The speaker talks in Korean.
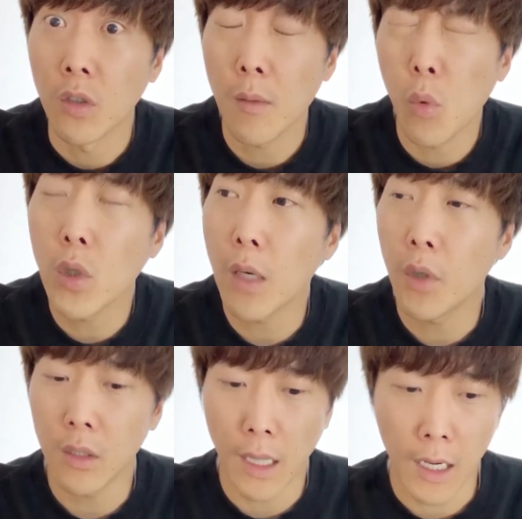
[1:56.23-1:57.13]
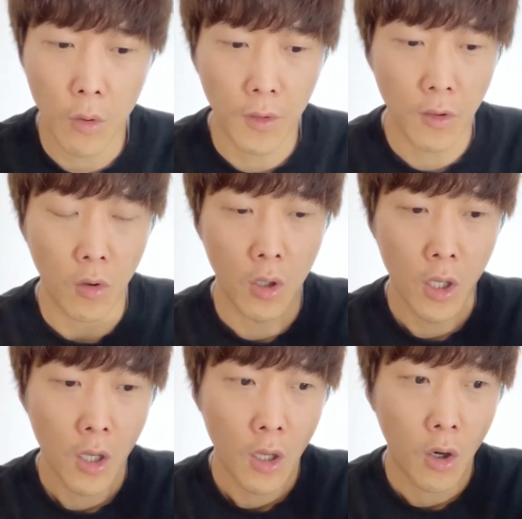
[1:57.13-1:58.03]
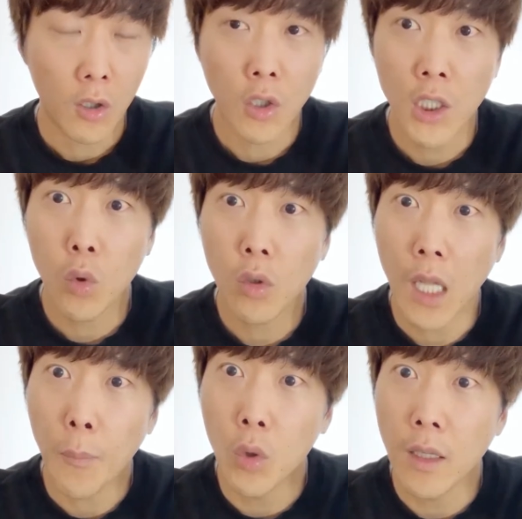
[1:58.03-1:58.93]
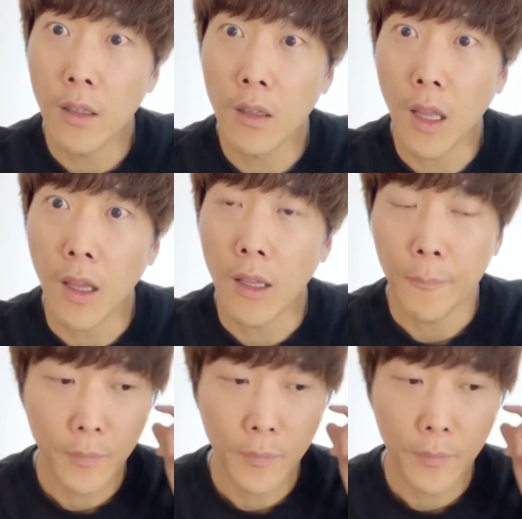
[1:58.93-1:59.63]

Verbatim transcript: 그러니까 뭐냐면은 내가 여기서 어떤 신호를 딱 보냈을 때